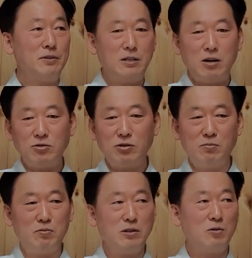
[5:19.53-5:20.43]

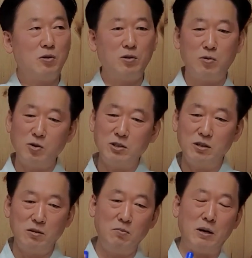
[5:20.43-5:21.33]
향수를 뿌리고
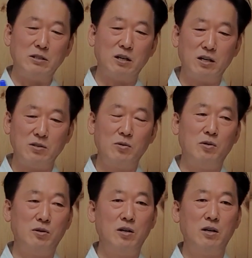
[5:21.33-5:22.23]
꽃을
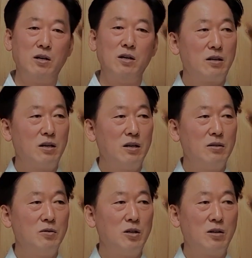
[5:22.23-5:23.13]
받쳐가지고
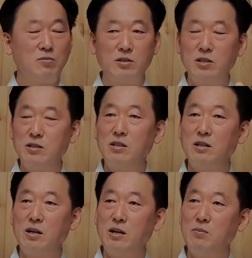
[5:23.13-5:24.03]
이렇게 여러분들
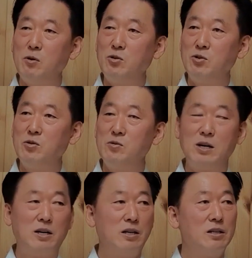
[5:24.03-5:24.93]
스승이나
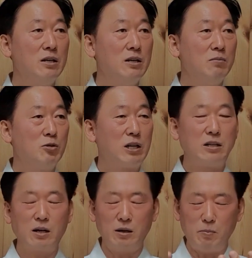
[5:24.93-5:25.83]
번종과
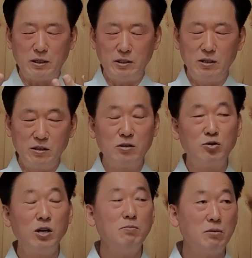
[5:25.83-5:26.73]
붓다들에게 바치는 그런
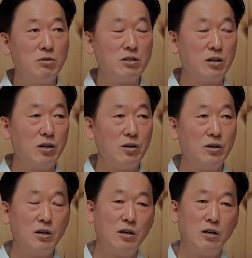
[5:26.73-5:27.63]
수행법이 있어요.
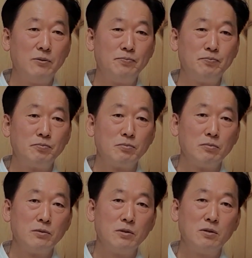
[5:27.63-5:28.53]

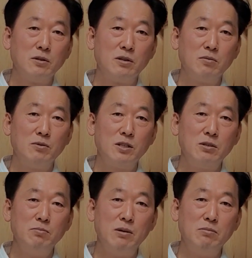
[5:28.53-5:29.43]
이걸 여러분들이
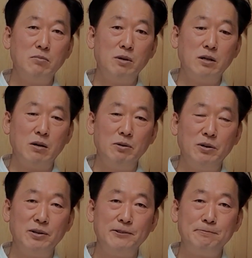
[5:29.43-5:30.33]
10만 번만
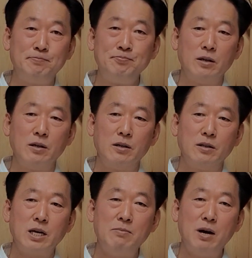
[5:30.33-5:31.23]
하면
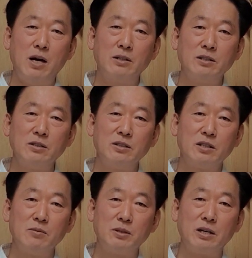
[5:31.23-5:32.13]

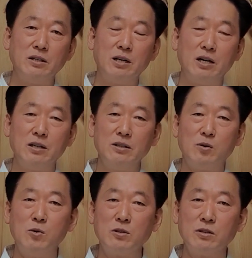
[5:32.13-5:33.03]
삼아승직업 쌓아야 할
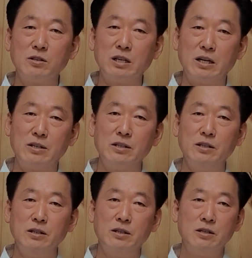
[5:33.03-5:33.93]
공덕자랑을